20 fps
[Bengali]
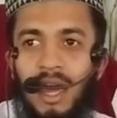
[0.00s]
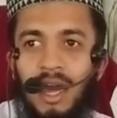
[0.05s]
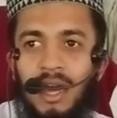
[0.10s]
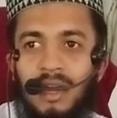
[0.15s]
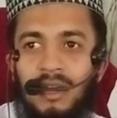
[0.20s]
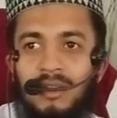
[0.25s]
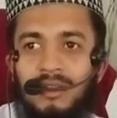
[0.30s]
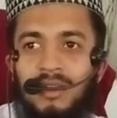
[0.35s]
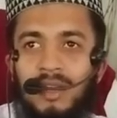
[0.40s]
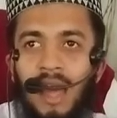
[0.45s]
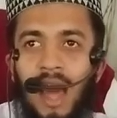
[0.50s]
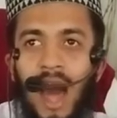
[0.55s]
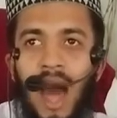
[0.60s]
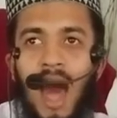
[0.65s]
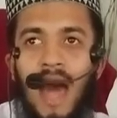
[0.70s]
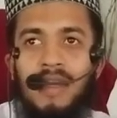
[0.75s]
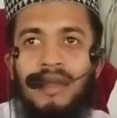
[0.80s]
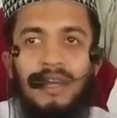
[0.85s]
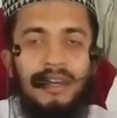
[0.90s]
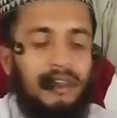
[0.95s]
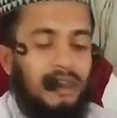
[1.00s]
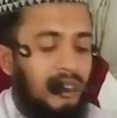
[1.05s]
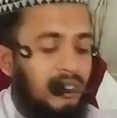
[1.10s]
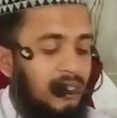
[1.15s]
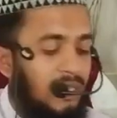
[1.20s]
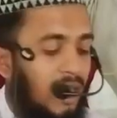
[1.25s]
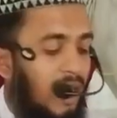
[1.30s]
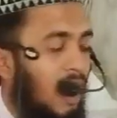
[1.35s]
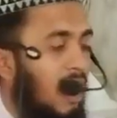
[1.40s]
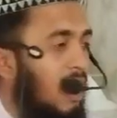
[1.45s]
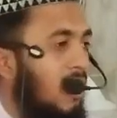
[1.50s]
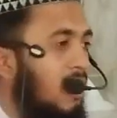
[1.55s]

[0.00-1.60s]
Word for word: এই জেহাদ এসেছে